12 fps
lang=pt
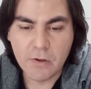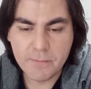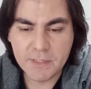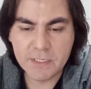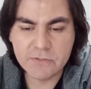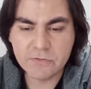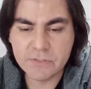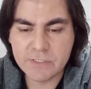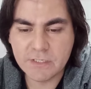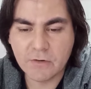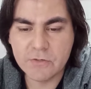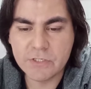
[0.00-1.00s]
Ministros
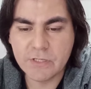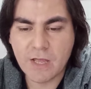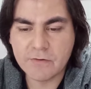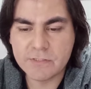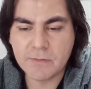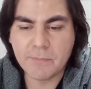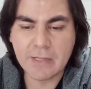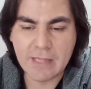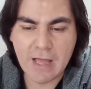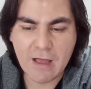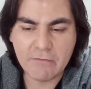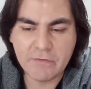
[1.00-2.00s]
extraordinários da
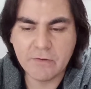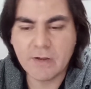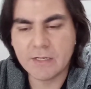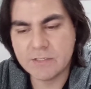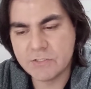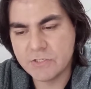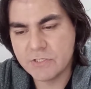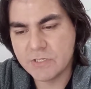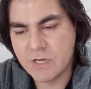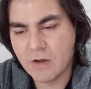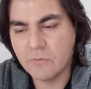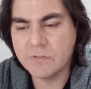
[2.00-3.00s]
palavra,
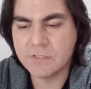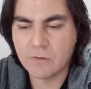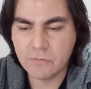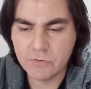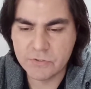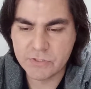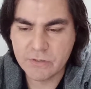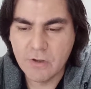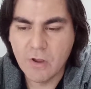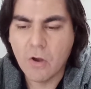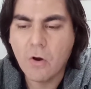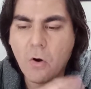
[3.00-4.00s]
Eucaristia ou Saúde,